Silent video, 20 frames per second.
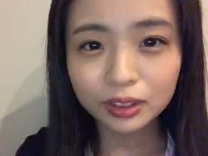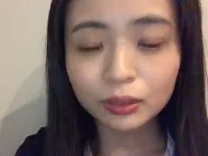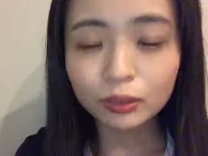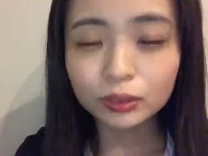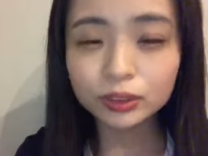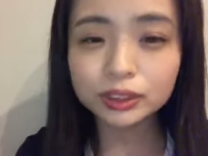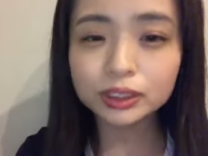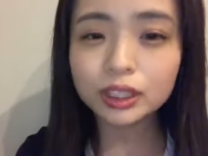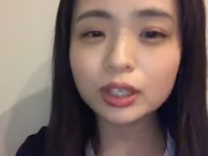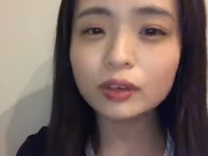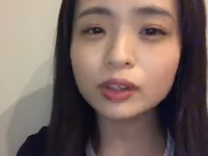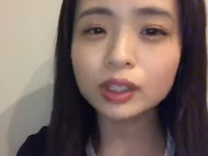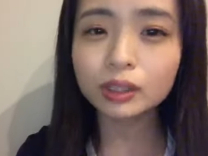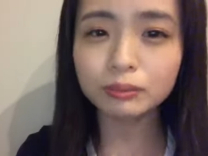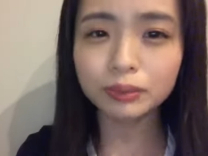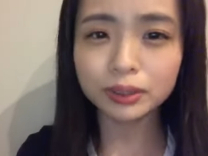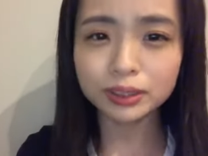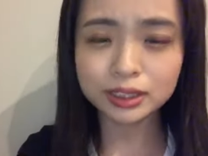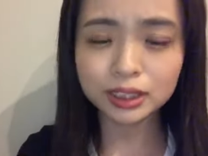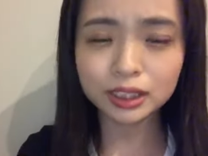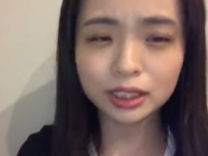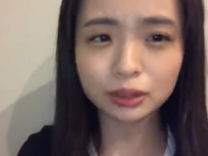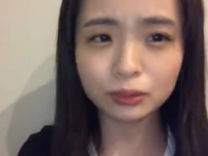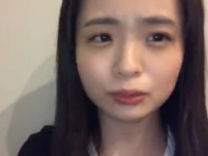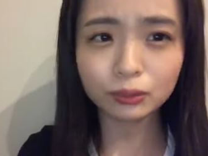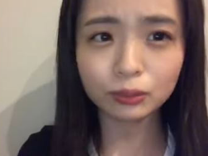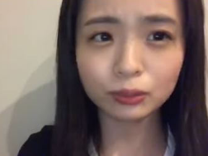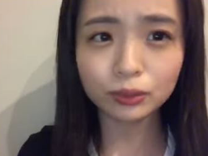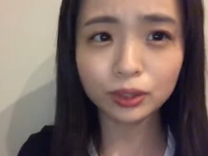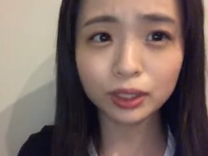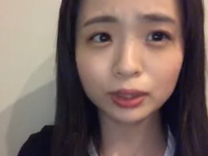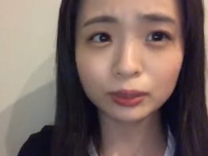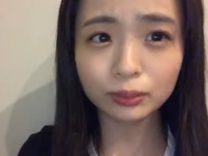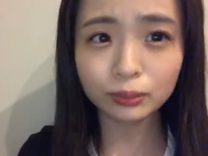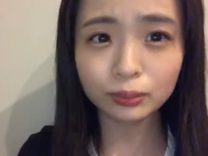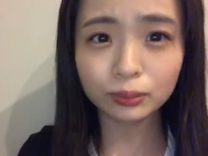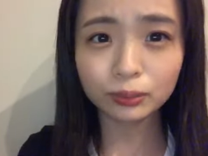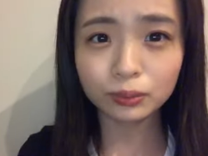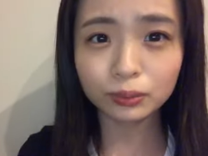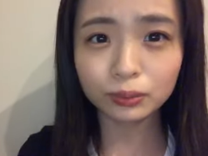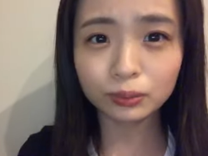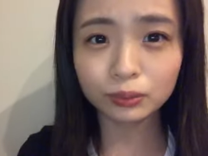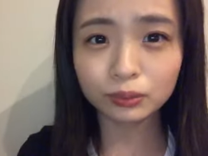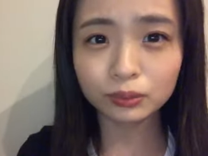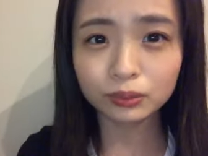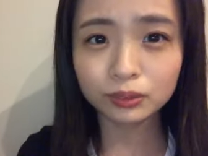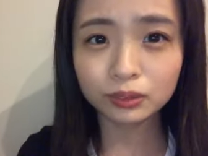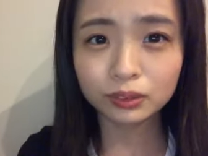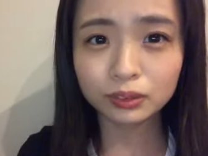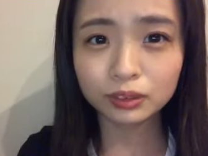星ヶ丘めっちゃいいところだよ